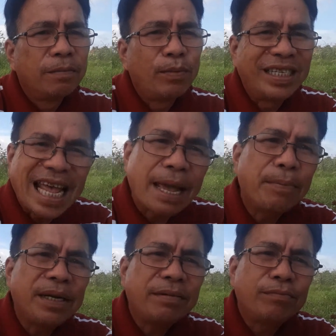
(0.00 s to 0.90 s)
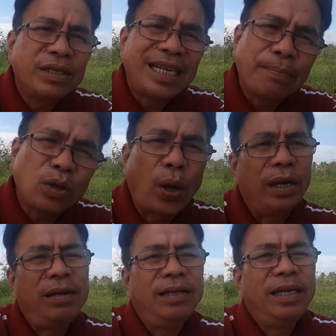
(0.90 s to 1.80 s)
mình xem á mình xem
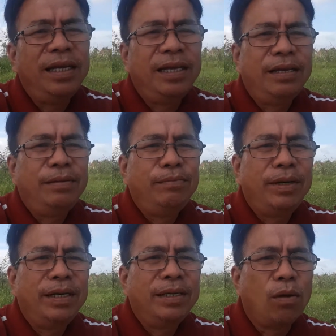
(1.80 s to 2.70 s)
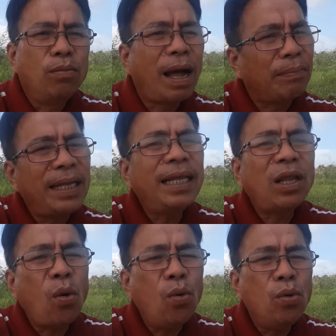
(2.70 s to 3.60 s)
chuyện á, thì mình cũng cảm thấy thích
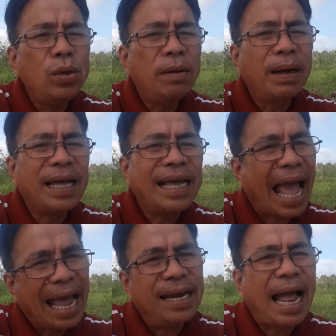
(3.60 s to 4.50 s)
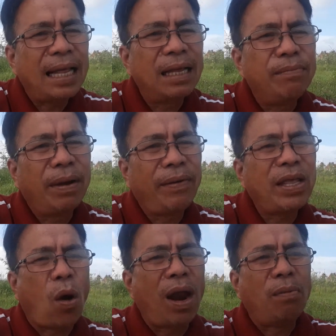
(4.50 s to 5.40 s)
thú nhưng mà khi kể ra thì mình phải
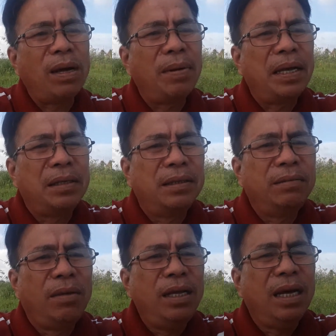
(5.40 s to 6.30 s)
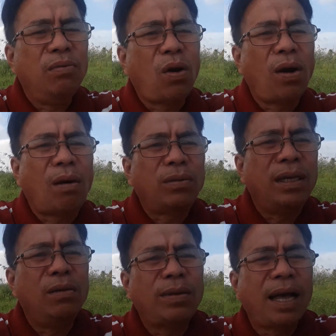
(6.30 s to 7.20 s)
chọn lọc các bạn bởi vì không chọn lọc
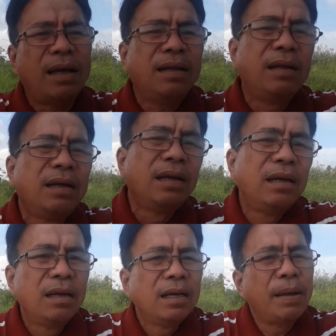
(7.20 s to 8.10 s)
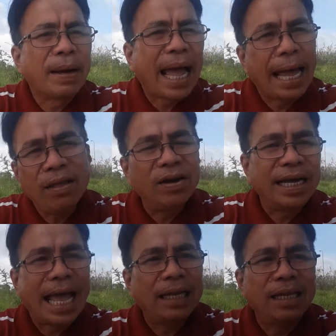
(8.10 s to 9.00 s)
thì chúng ta khi mà kể cho người
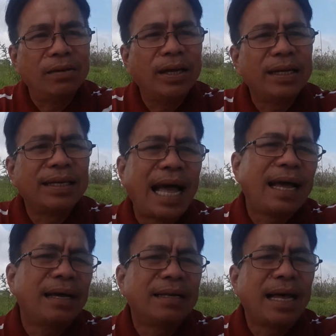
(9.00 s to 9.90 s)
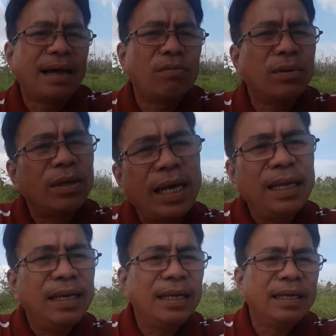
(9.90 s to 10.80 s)
nghe thì nhiều khi người ta người ta không có
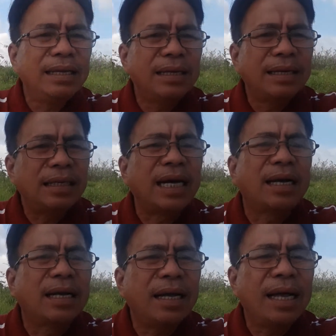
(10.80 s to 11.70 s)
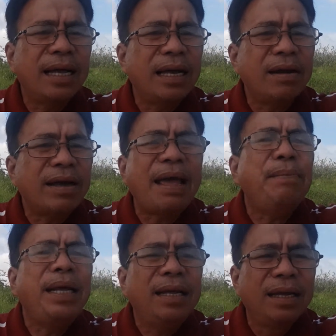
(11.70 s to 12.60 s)
thấy cái sự cái cái, cái nó
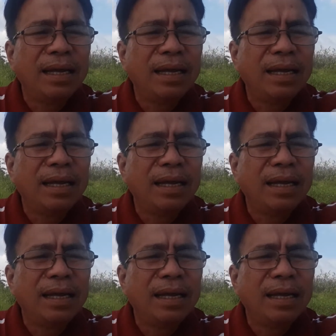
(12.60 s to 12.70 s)
kém đi